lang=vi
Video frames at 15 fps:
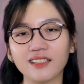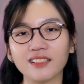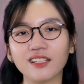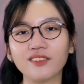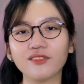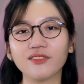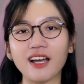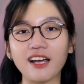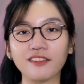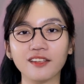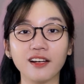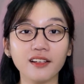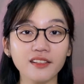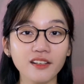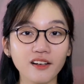tin vào
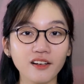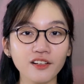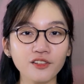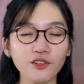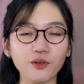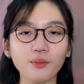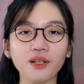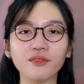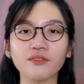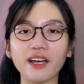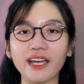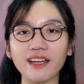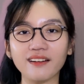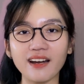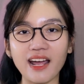thế giới của mình
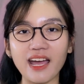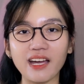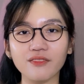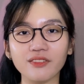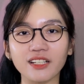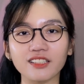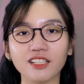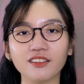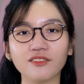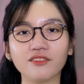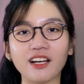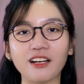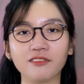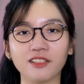vẽ ra và tin vào